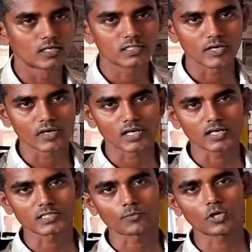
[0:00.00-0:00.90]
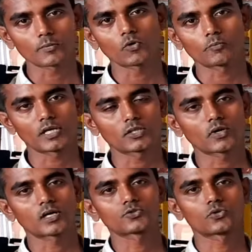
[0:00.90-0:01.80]
தேவையான எல்லா சப்போர்ட்டுமே உங்களுக்கு பண்ணி
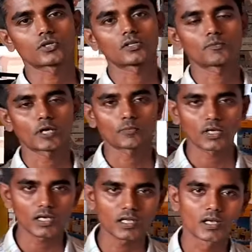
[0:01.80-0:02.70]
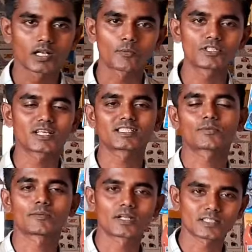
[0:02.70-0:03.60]
தருவாங்க ஸோ தொடர்ந்து ஃபாலோ பண்ணுங்கள் நம்மளுடைய சேனல்
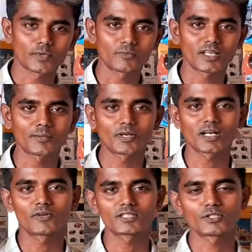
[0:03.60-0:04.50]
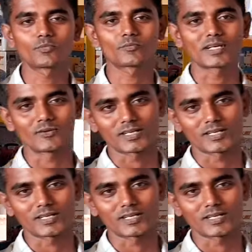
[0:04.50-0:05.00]
சப்ஸ்கிரைப் பண்ண சப்ஸ்கிரைப் பண்ணுங்க நல்ல வழி சந்திப்போம் நன்றி